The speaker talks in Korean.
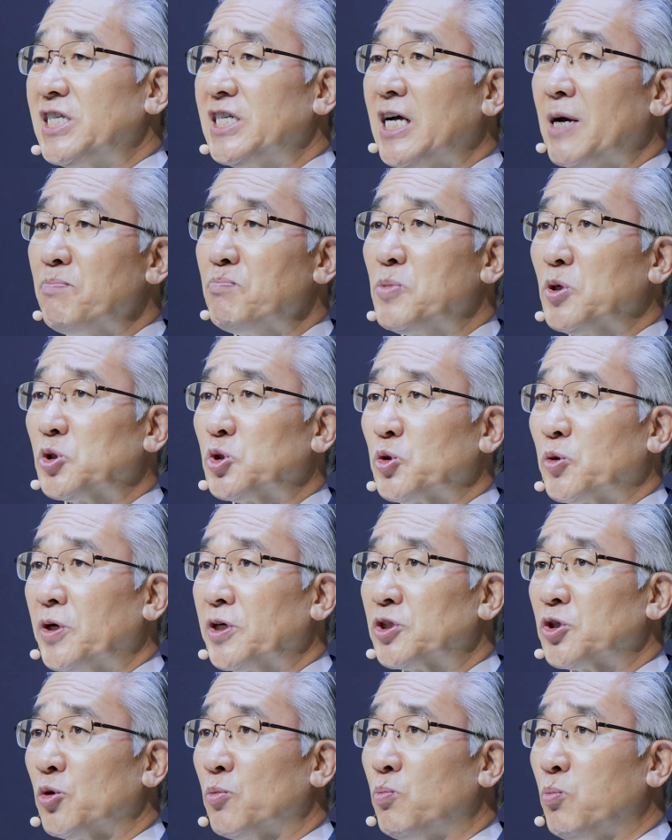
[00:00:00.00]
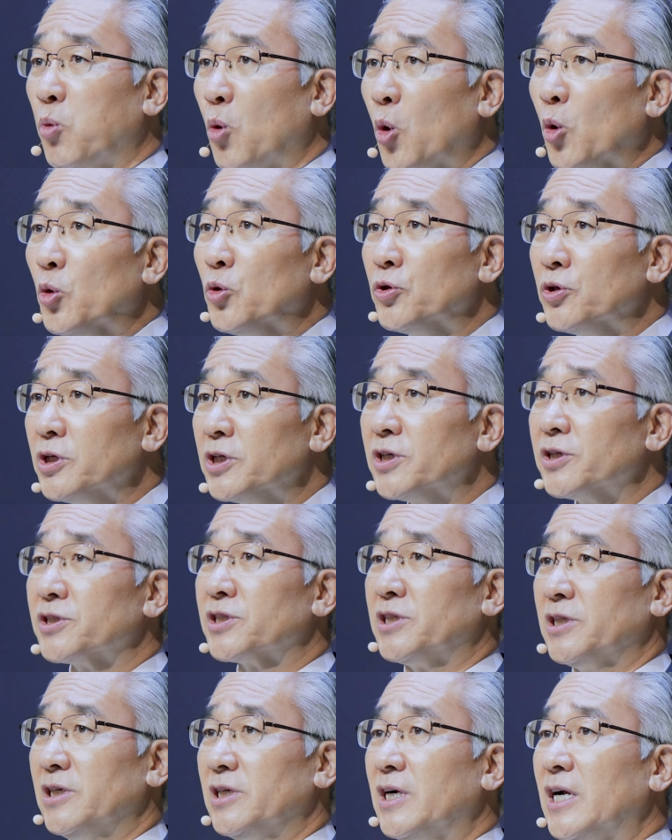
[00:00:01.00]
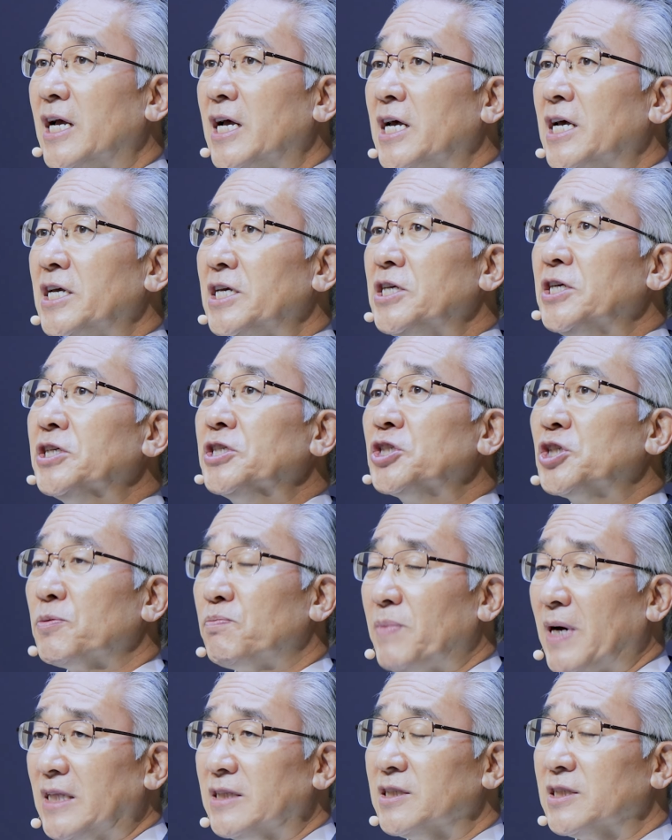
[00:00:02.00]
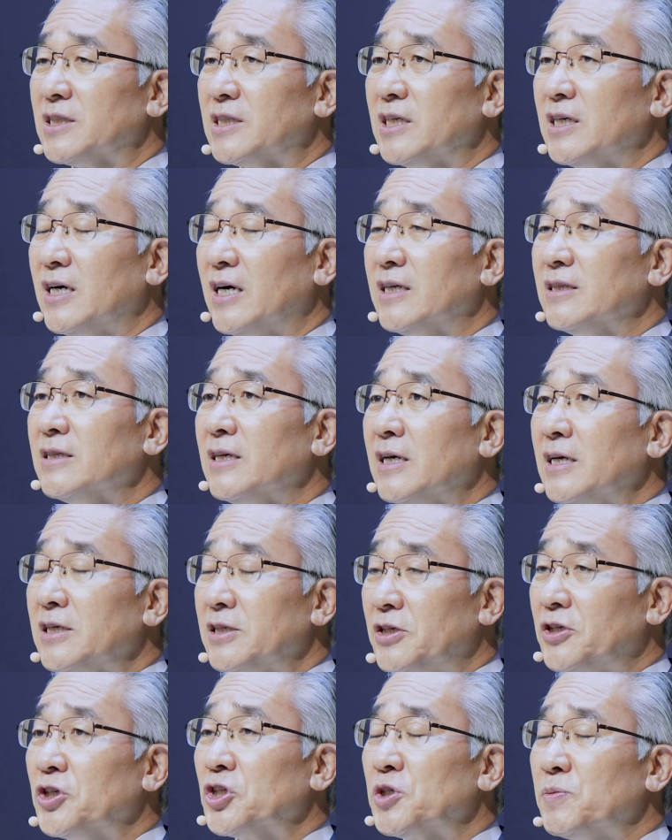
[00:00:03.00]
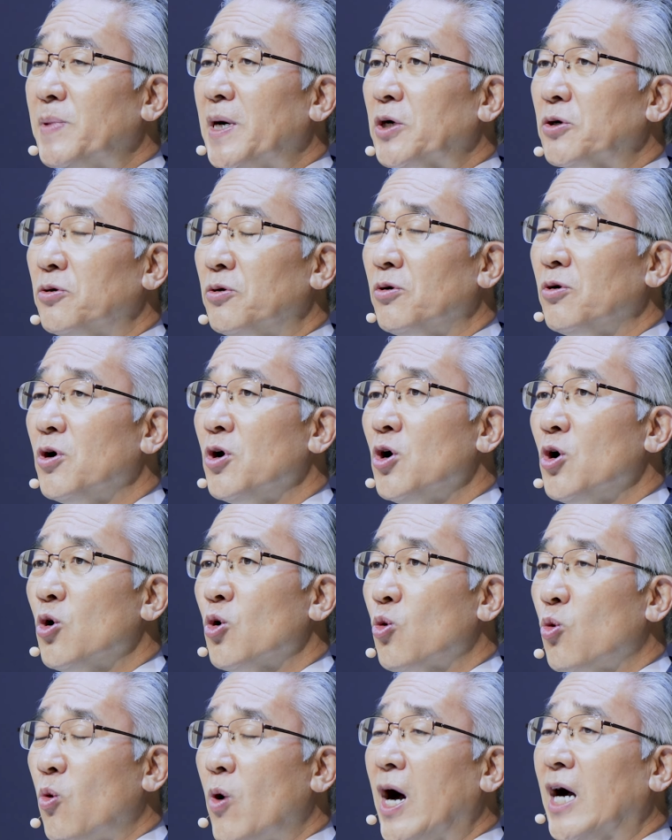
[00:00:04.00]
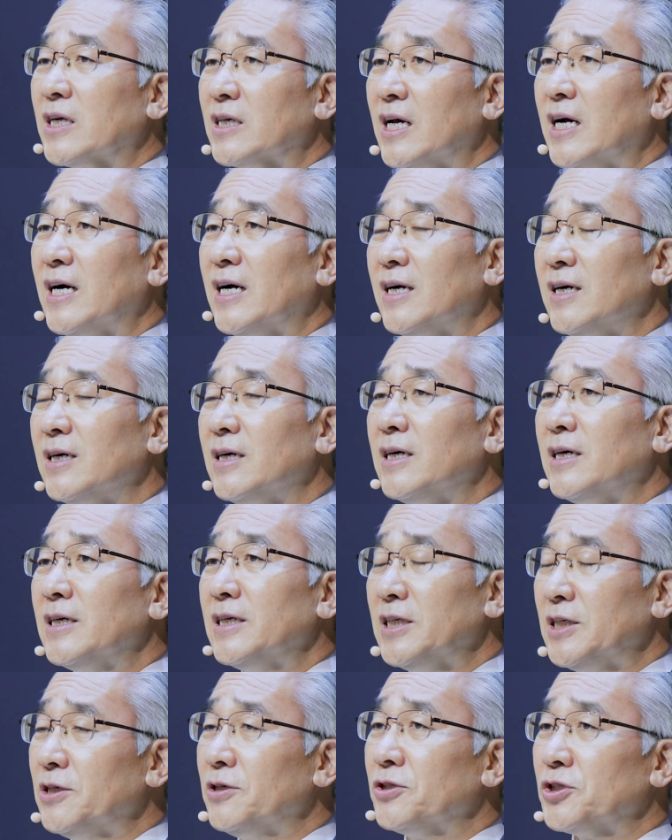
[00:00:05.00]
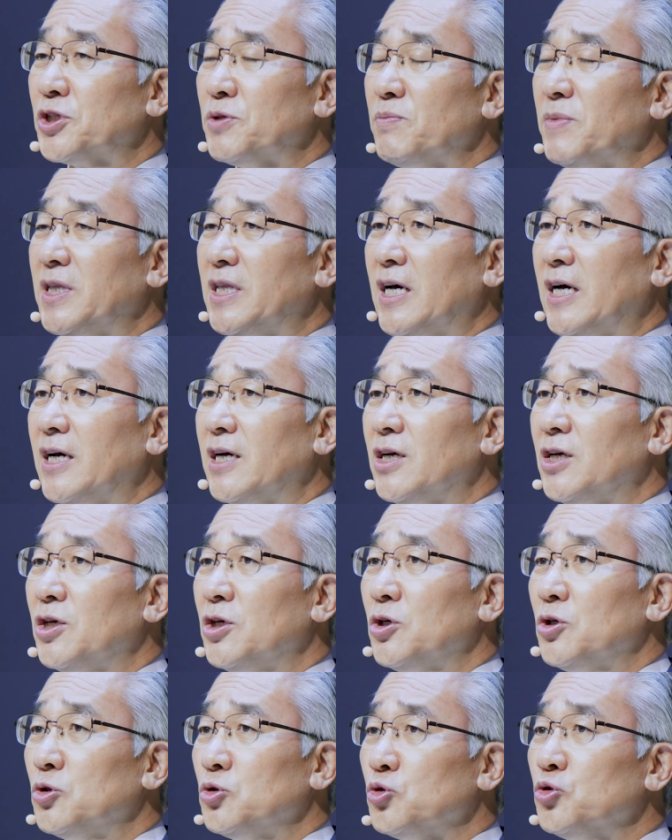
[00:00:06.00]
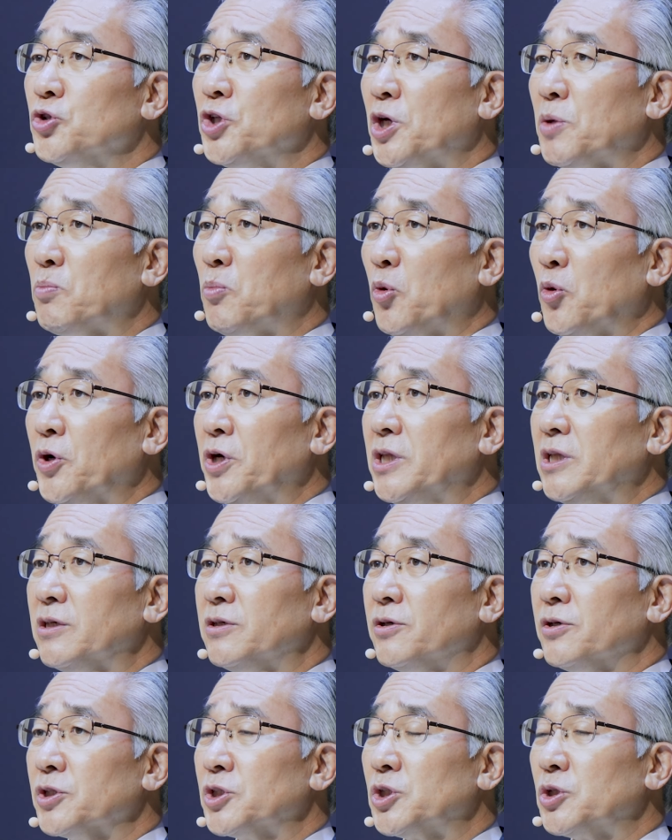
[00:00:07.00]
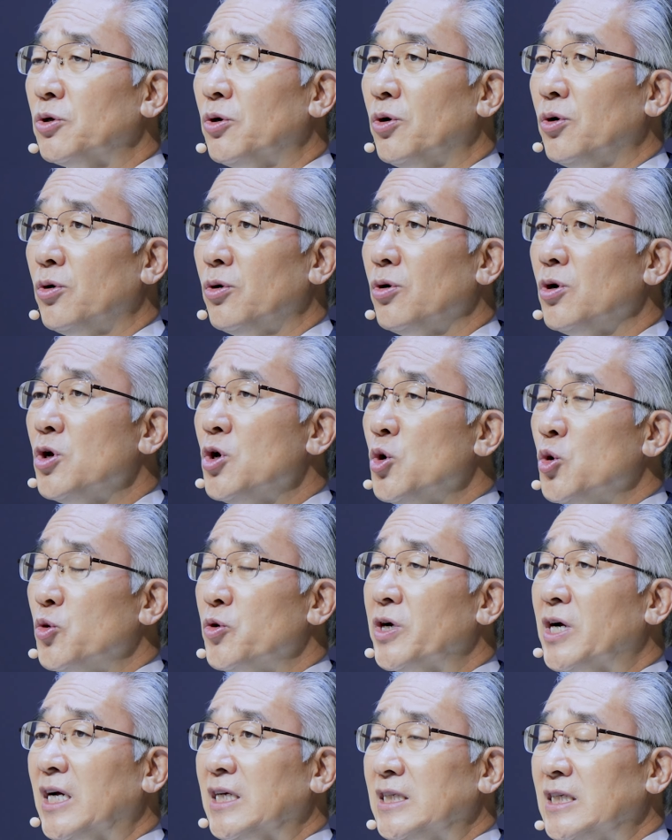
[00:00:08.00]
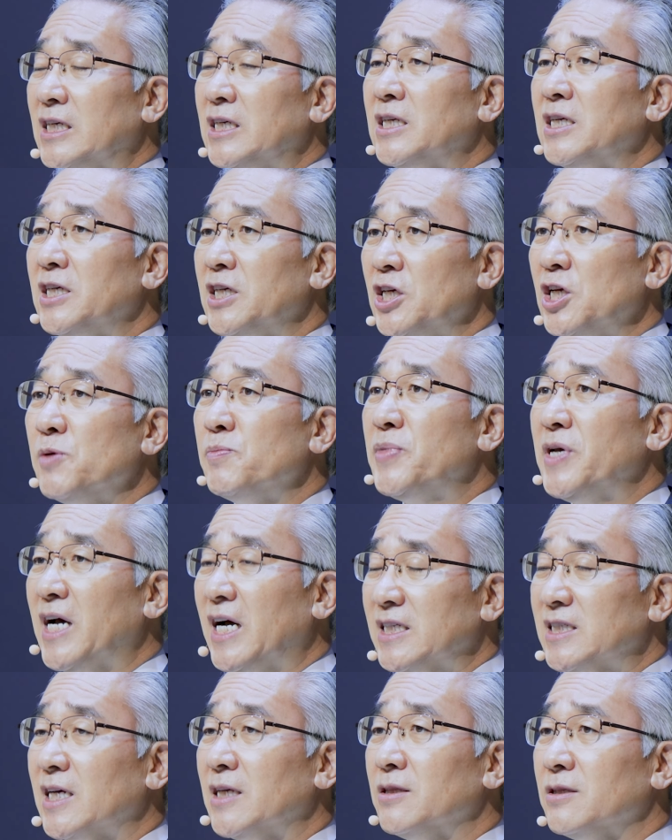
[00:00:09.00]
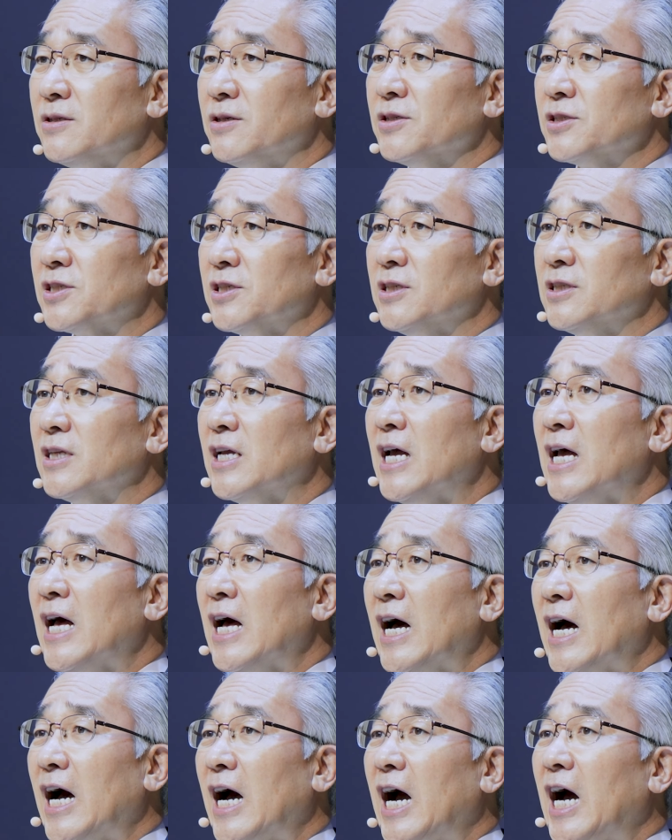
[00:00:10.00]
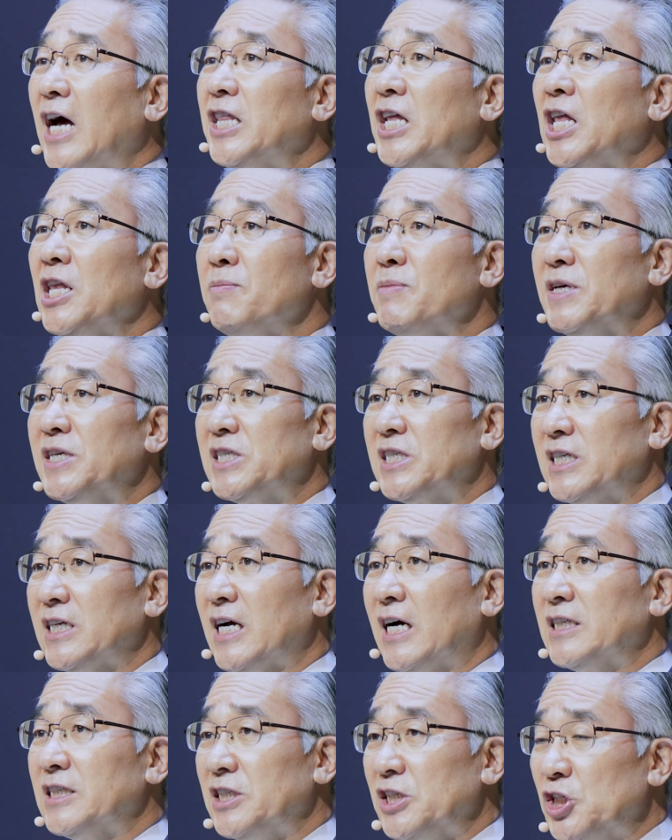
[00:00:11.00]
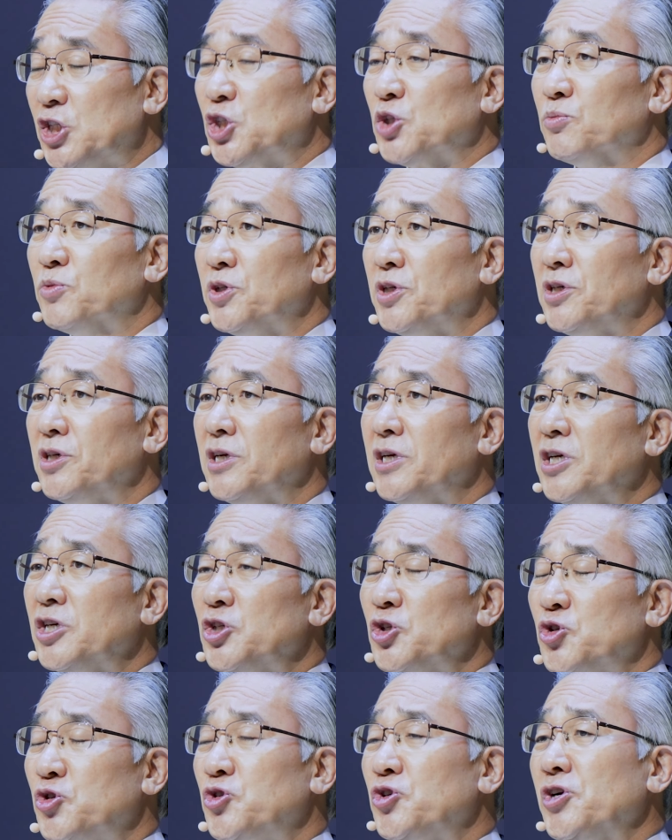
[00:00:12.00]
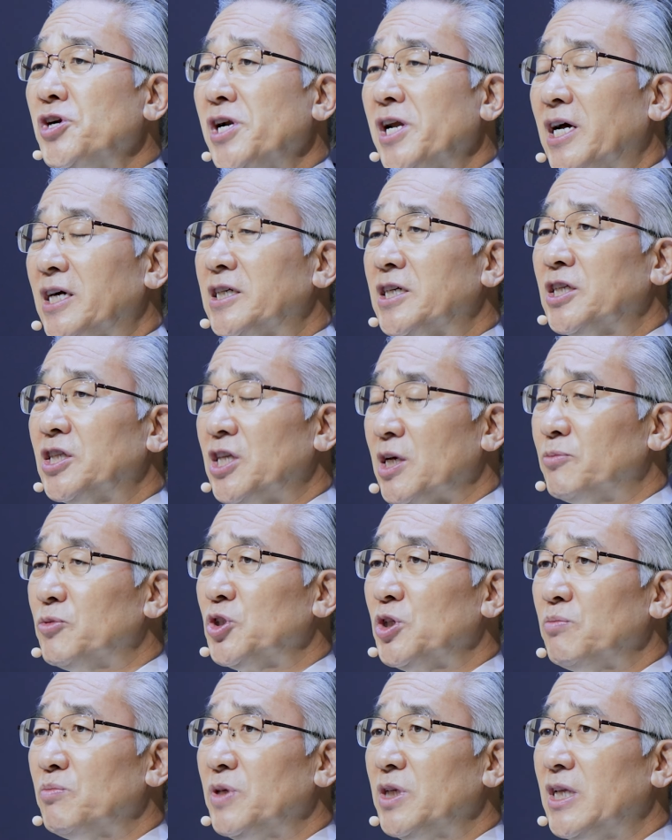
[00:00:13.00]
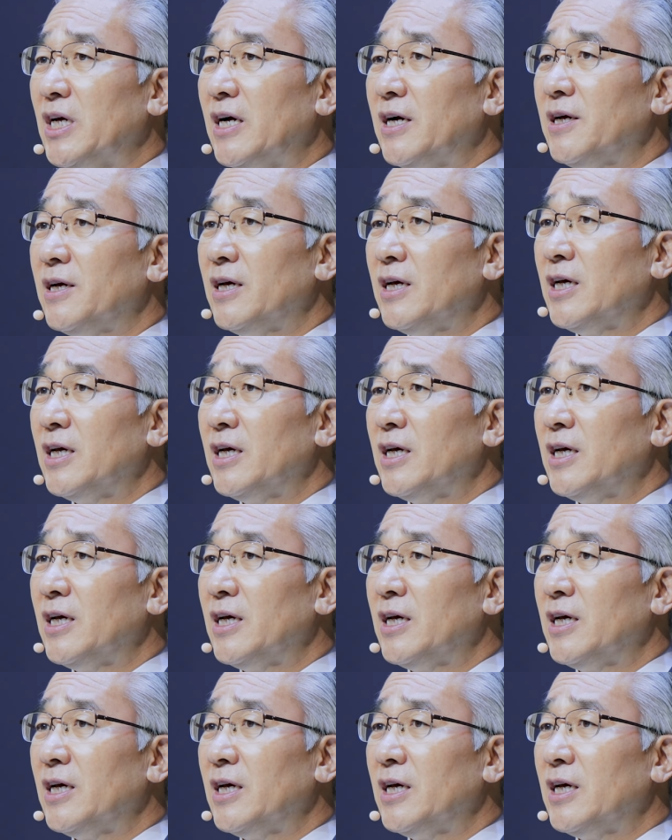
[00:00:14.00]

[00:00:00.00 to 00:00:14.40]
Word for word: 시간표 속에서 보는 것을 연습하는 시간, 그것이 바로 광야인 것입니다. 눈에 보이는 것으로 우리가 일이 일비하지 않는 것은 하나님의 시간이 있음을 신뢰하기 때문입니다.